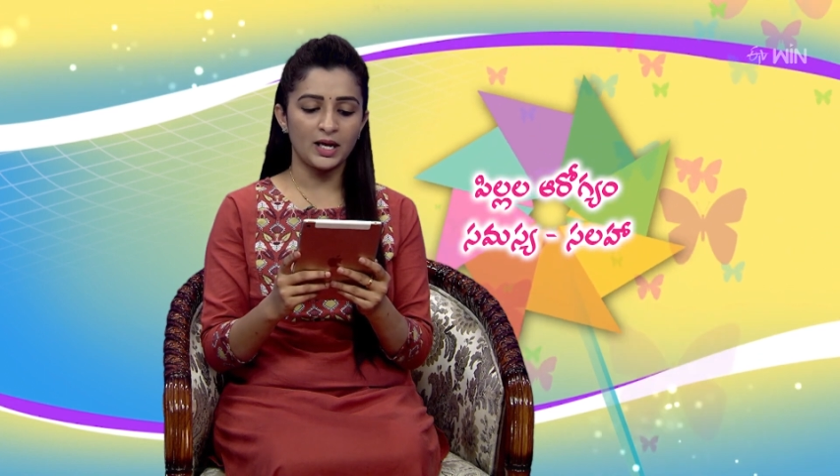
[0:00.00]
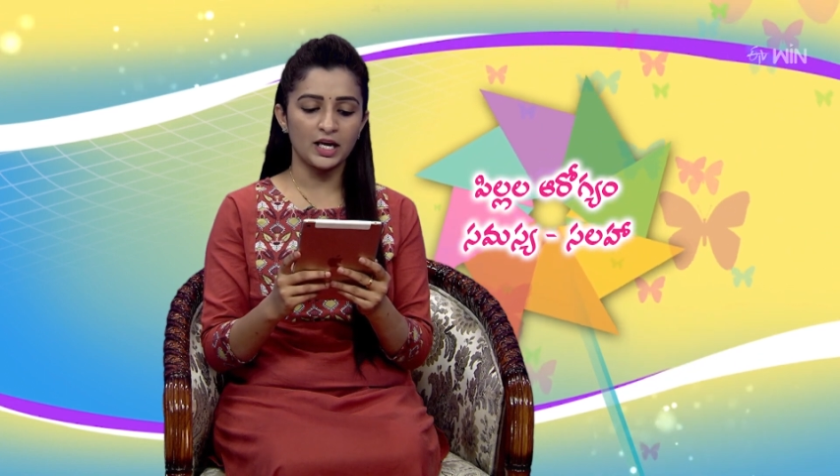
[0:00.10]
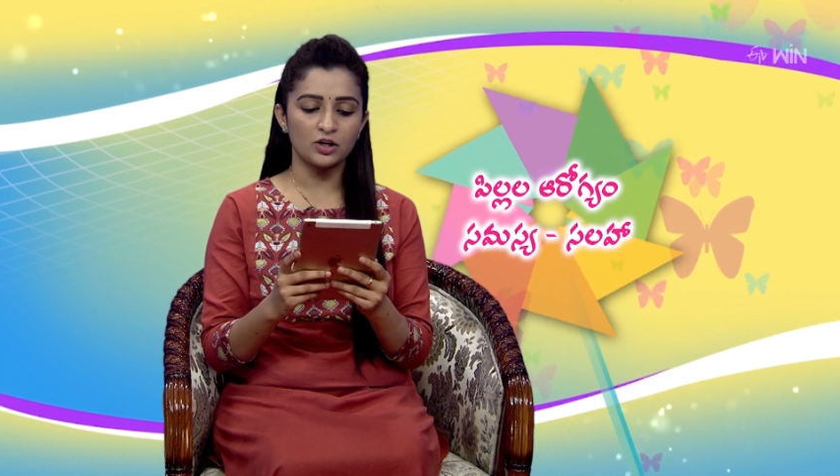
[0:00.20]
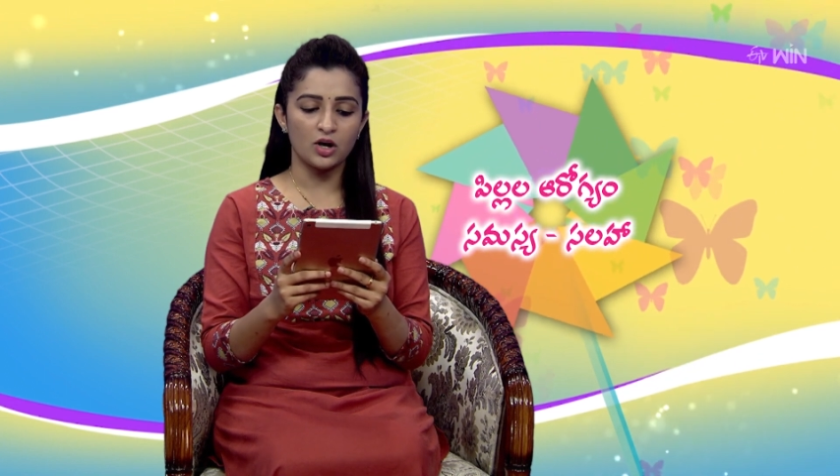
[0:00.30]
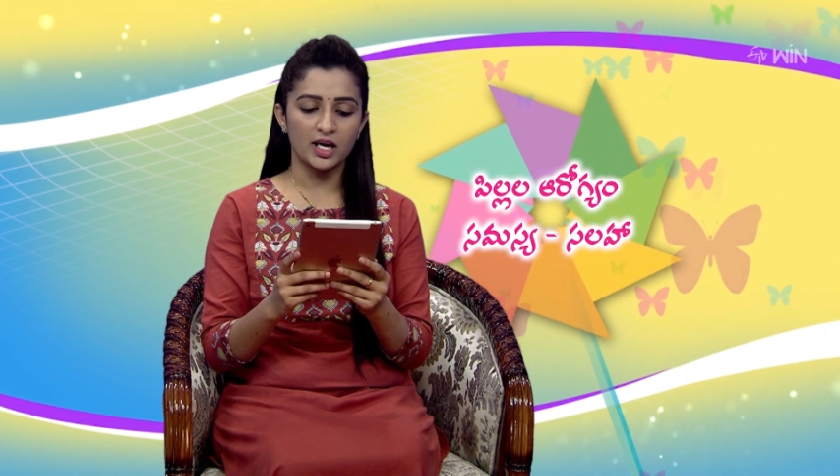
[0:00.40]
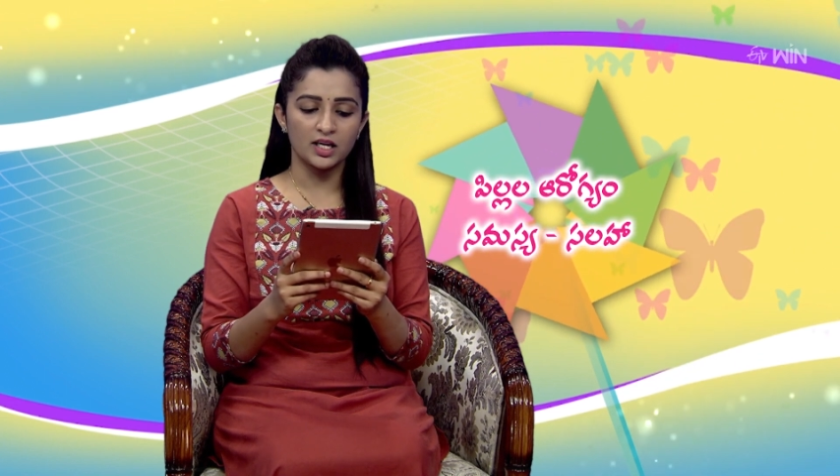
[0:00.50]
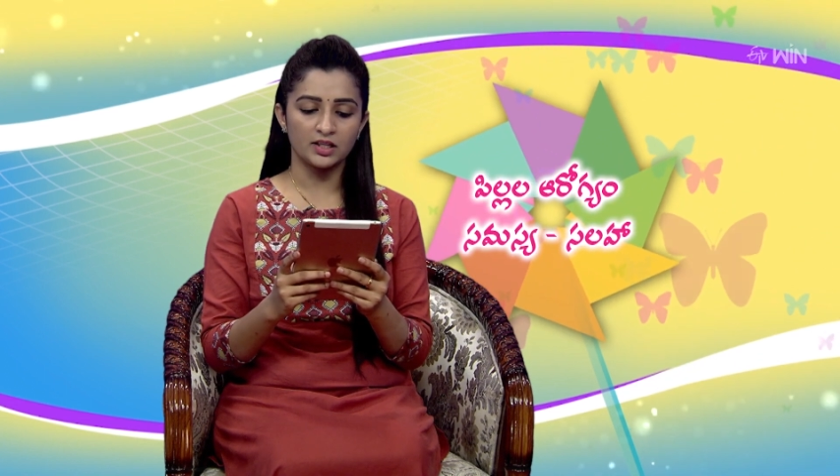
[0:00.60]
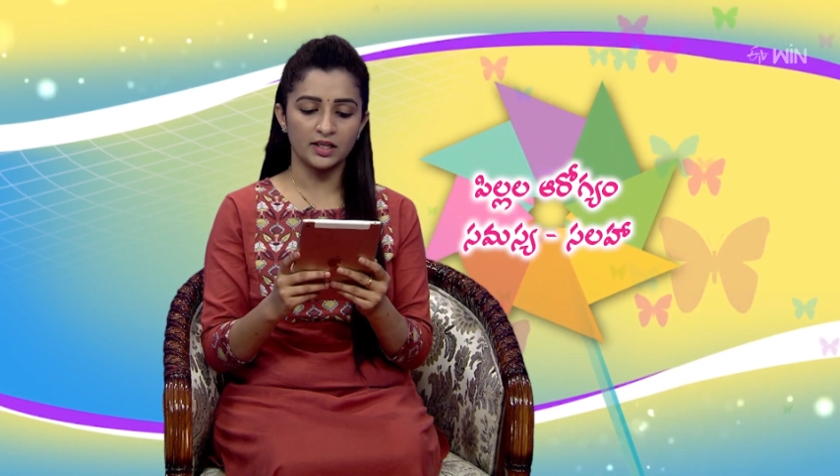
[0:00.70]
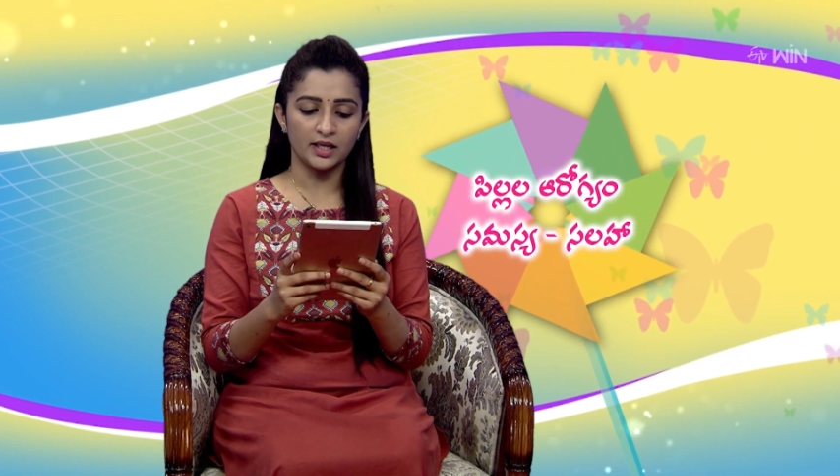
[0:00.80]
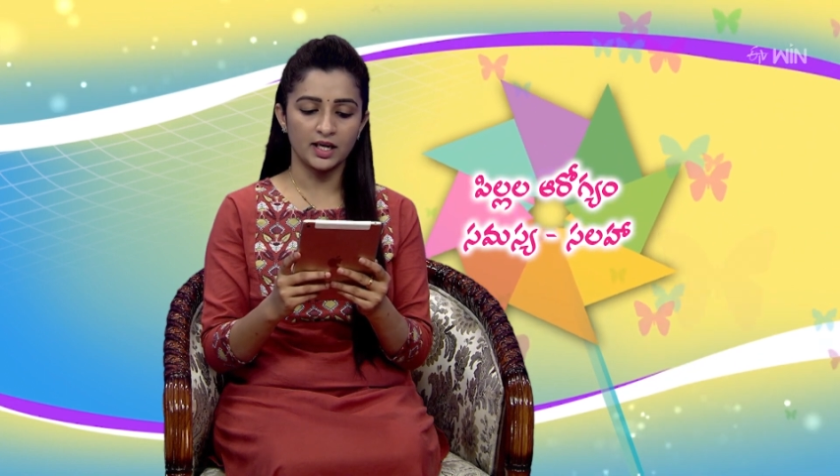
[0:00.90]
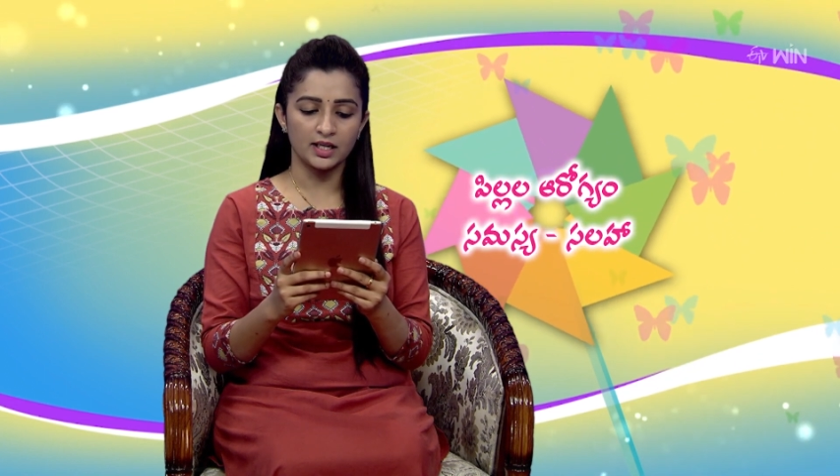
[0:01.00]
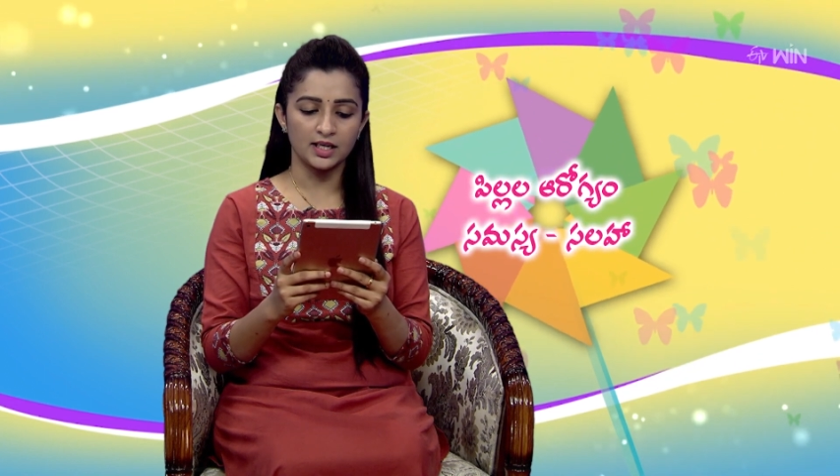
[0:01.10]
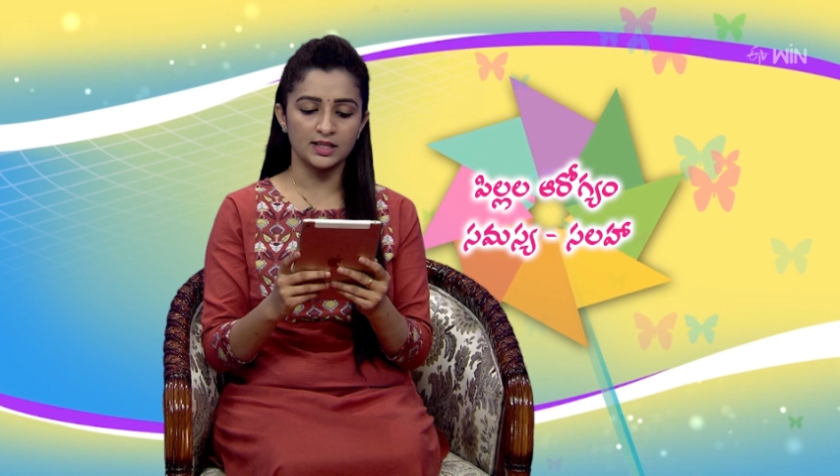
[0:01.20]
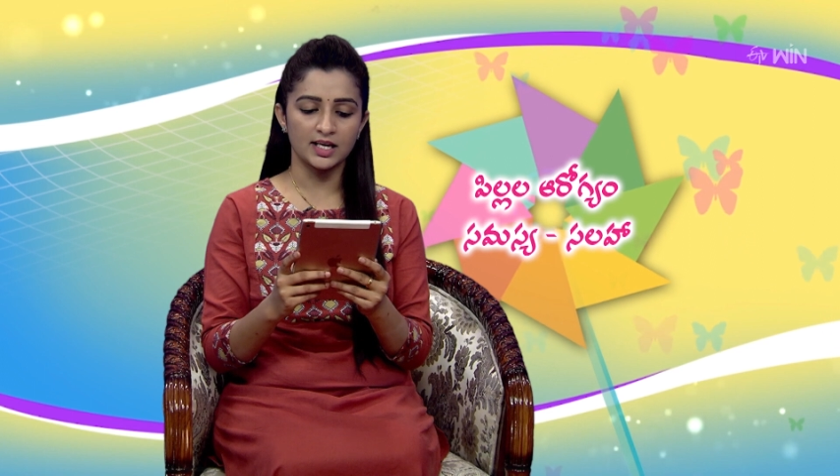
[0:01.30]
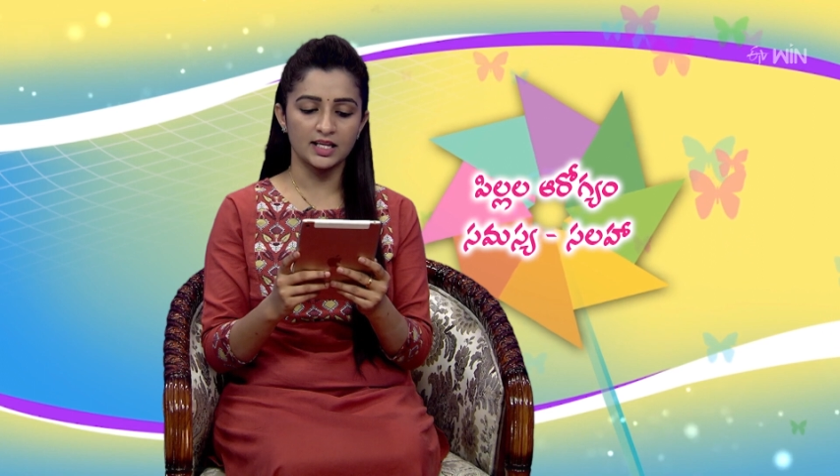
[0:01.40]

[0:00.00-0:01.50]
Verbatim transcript: ప్లేట్లో అన్నం తినడానికి